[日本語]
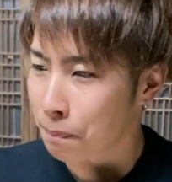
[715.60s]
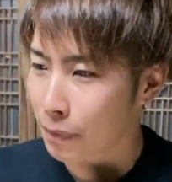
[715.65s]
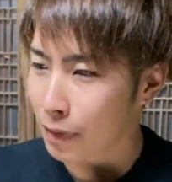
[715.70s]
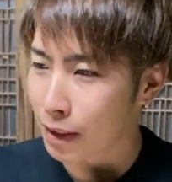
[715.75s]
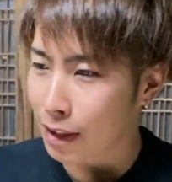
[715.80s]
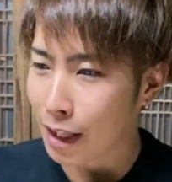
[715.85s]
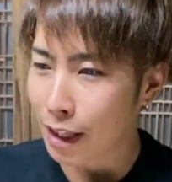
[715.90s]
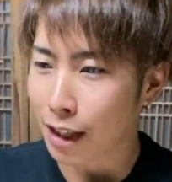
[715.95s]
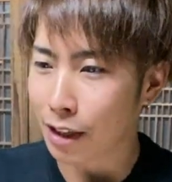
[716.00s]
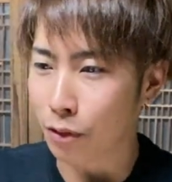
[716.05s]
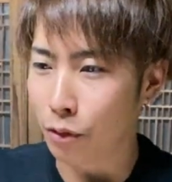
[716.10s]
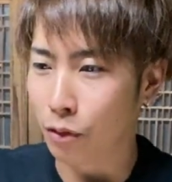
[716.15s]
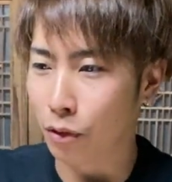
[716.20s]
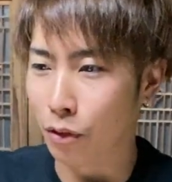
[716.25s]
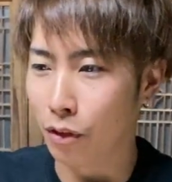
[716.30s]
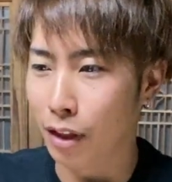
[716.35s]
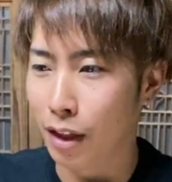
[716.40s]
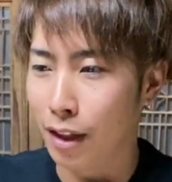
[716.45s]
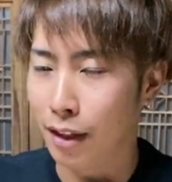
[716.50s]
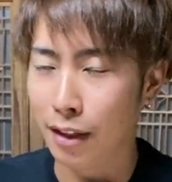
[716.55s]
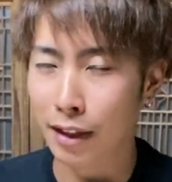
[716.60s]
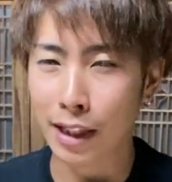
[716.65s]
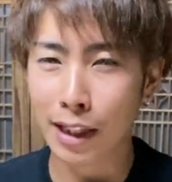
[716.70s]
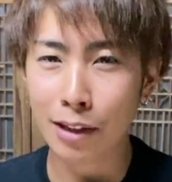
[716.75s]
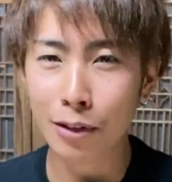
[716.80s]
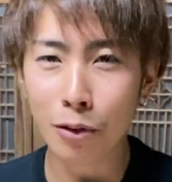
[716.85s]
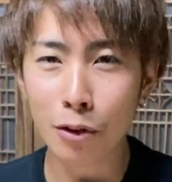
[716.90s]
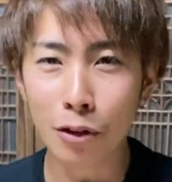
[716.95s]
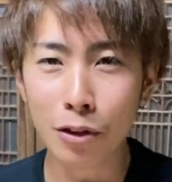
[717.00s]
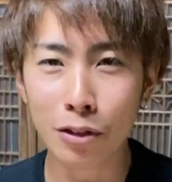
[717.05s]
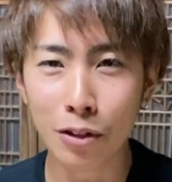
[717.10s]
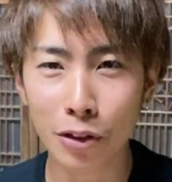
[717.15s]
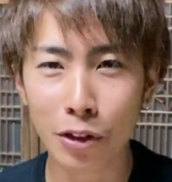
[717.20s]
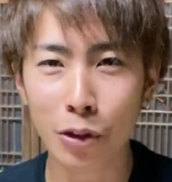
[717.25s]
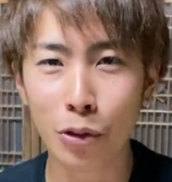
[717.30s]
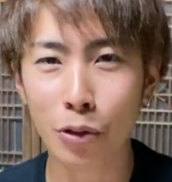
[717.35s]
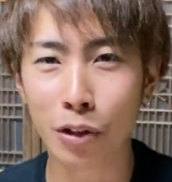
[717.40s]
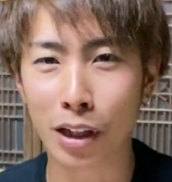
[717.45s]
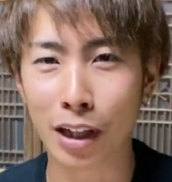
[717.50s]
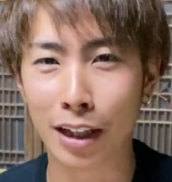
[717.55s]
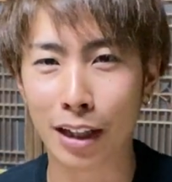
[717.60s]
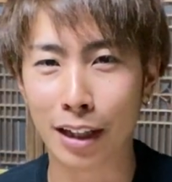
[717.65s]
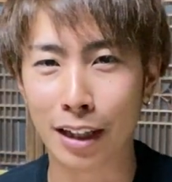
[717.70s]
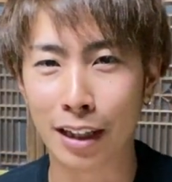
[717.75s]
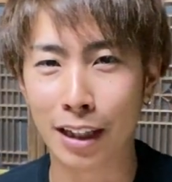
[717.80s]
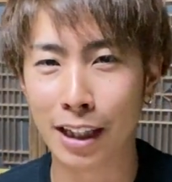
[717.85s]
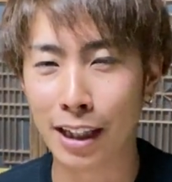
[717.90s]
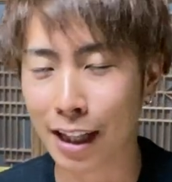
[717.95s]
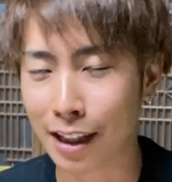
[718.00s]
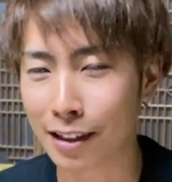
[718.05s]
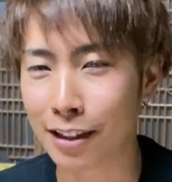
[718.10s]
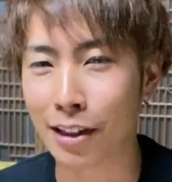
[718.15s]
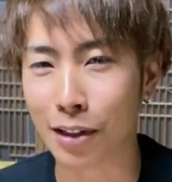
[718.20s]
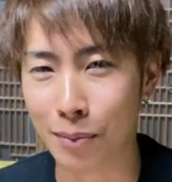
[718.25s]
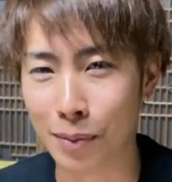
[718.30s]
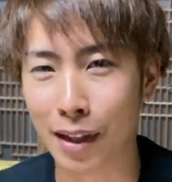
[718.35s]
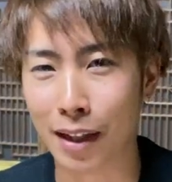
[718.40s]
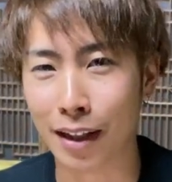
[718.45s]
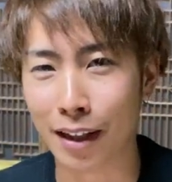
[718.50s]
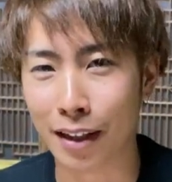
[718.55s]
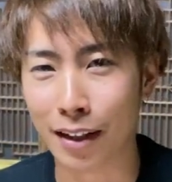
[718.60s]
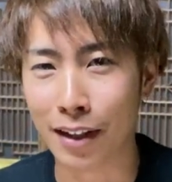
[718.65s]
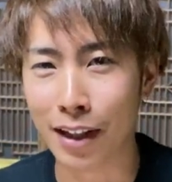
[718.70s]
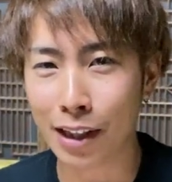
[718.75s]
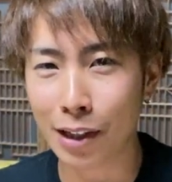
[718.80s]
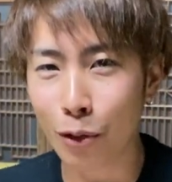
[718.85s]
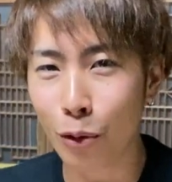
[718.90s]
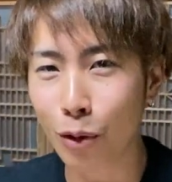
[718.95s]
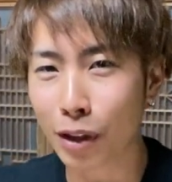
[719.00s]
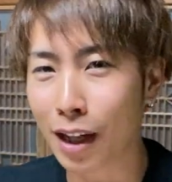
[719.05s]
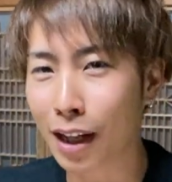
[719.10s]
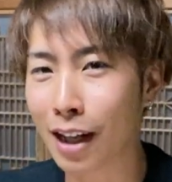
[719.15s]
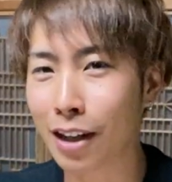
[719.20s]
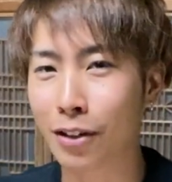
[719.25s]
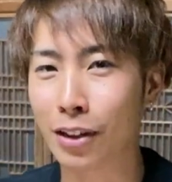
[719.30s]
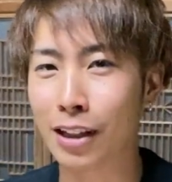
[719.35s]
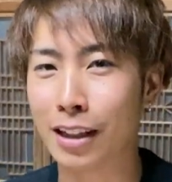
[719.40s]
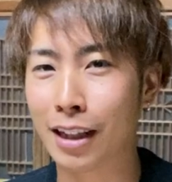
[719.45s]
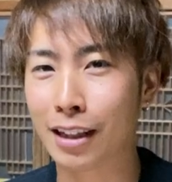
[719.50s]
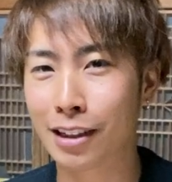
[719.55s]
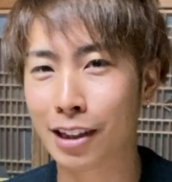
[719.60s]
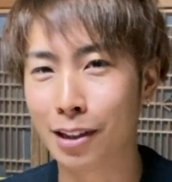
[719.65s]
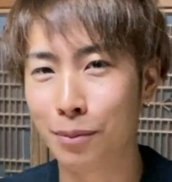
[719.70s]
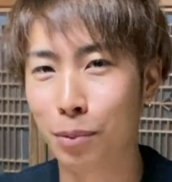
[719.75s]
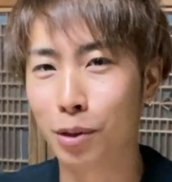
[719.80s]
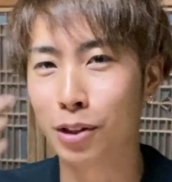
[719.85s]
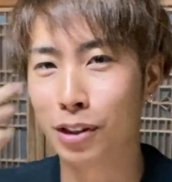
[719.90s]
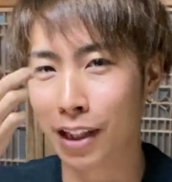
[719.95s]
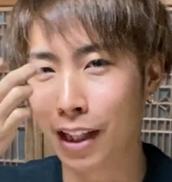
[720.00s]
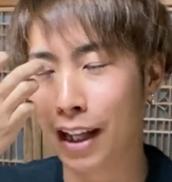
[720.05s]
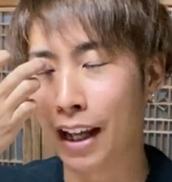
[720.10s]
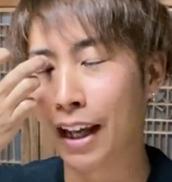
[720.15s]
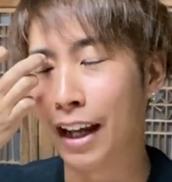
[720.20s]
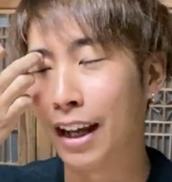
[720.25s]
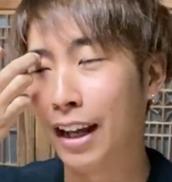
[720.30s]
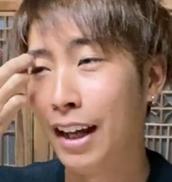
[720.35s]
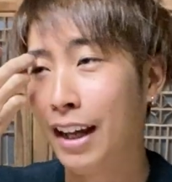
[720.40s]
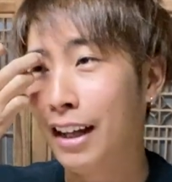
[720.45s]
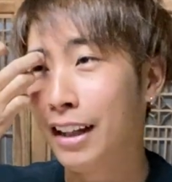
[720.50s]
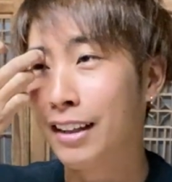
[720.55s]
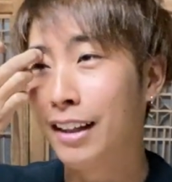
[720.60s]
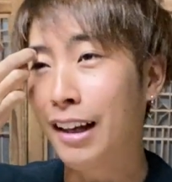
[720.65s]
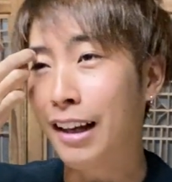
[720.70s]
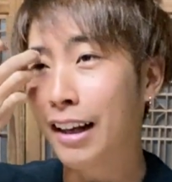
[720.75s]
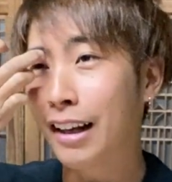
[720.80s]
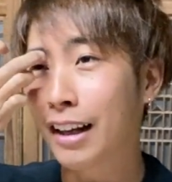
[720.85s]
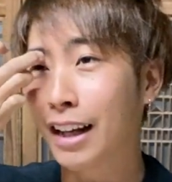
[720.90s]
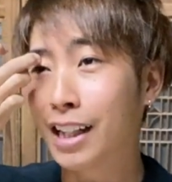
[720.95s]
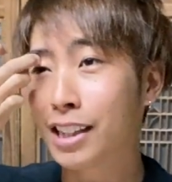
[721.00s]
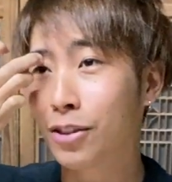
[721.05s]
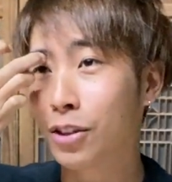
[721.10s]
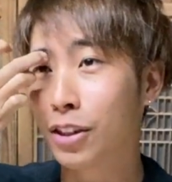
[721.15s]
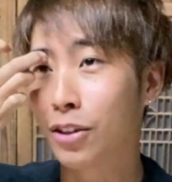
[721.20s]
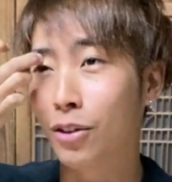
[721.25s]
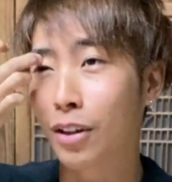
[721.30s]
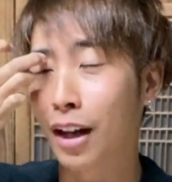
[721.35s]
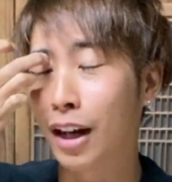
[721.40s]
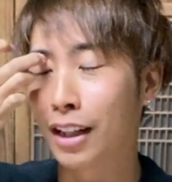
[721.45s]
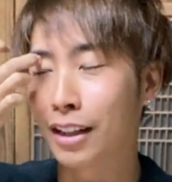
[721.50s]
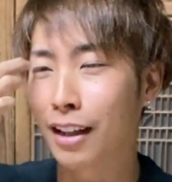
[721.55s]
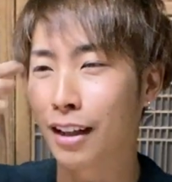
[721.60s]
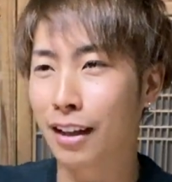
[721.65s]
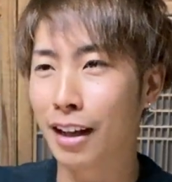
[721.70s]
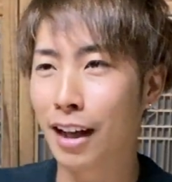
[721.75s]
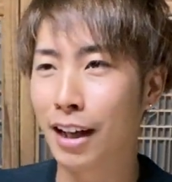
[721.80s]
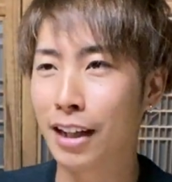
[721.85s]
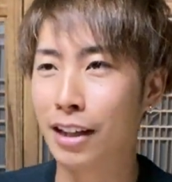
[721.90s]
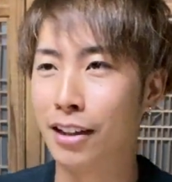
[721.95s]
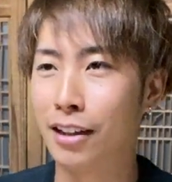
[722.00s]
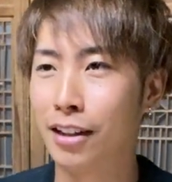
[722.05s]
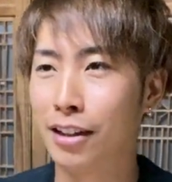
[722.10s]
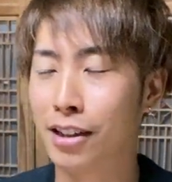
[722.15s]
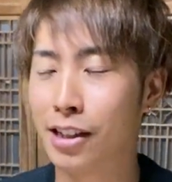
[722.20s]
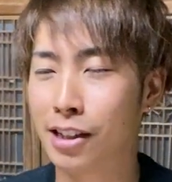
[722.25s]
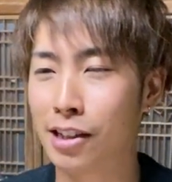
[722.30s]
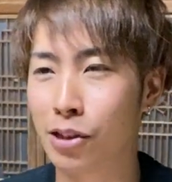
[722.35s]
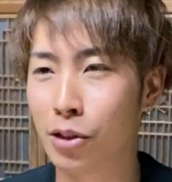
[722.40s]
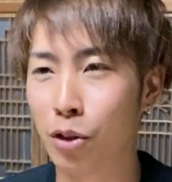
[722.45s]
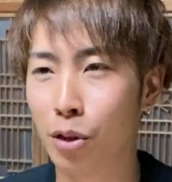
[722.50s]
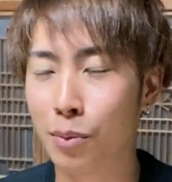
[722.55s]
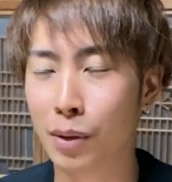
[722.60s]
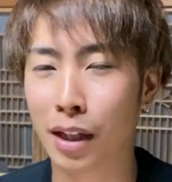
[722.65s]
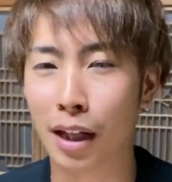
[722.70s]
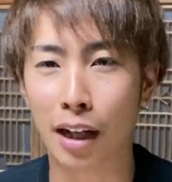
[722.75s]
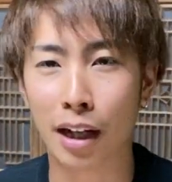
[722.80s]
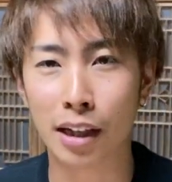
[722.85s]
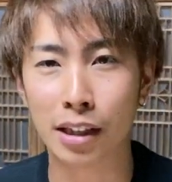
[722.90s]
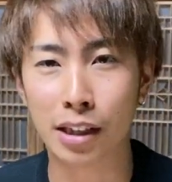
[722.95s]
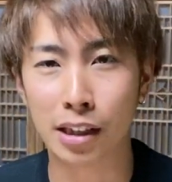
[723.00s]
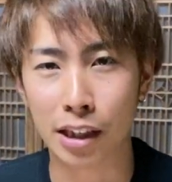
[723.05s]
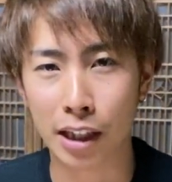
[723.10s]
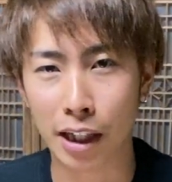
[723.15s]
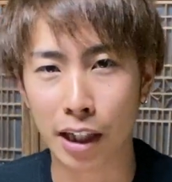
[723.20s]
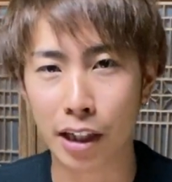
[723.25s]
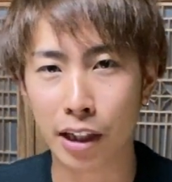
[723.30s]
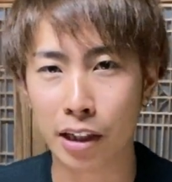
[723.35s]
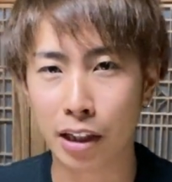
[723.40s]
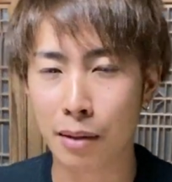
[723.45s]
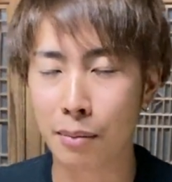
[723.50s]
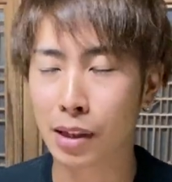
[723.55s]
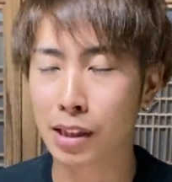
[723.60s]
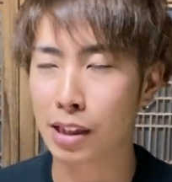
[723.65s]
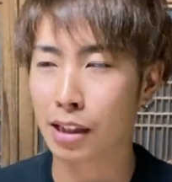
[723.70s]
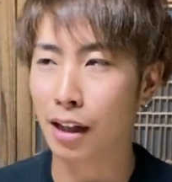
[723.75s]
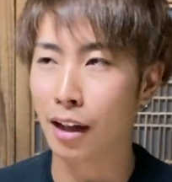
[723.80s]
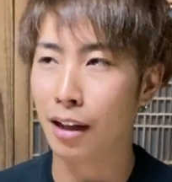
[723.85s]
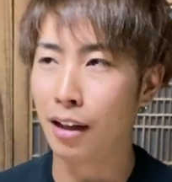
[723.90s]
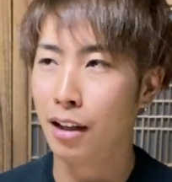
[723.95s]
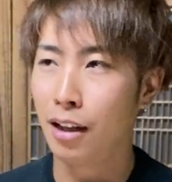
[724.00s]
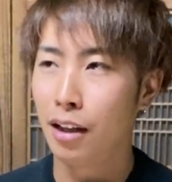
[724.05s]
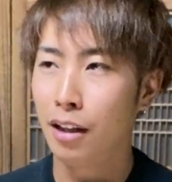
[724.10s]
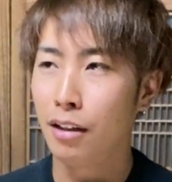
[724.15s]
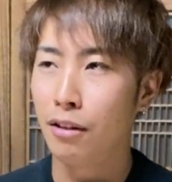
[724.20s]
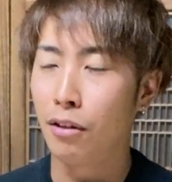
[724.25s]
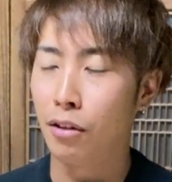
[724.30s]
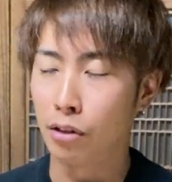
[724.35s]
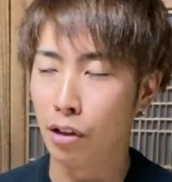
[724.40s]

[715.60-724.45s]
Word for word: なんかこの離島の料金になってるみたいな離島価格になってるっぽくてだからガソリンとかが高いんですよみたいな感じに言ってましたあ